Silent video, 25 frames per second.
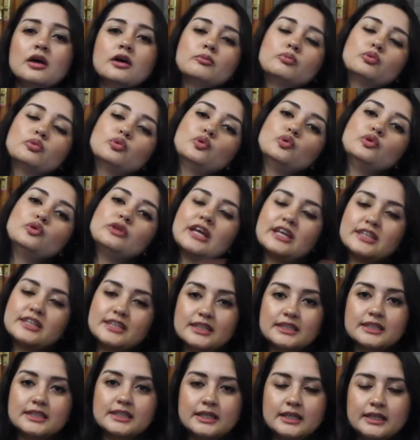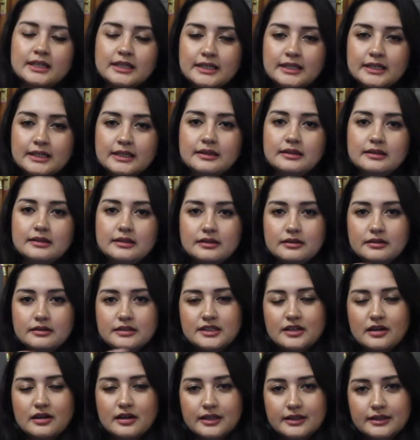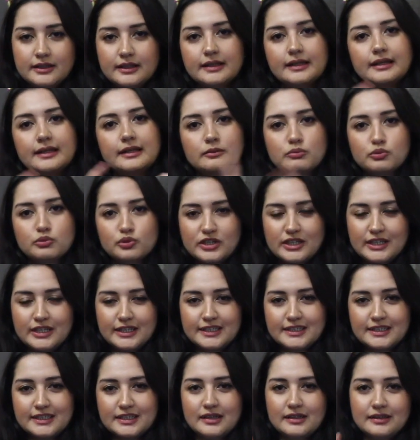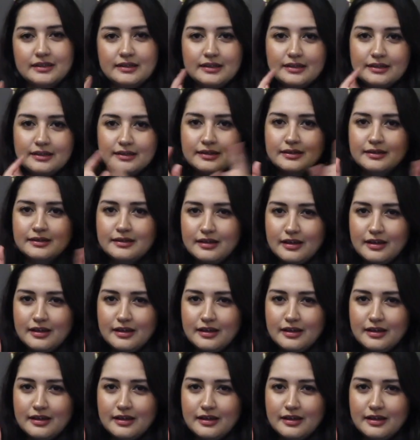Bunun geçen seneki saatleriyle bu seneki saatlerini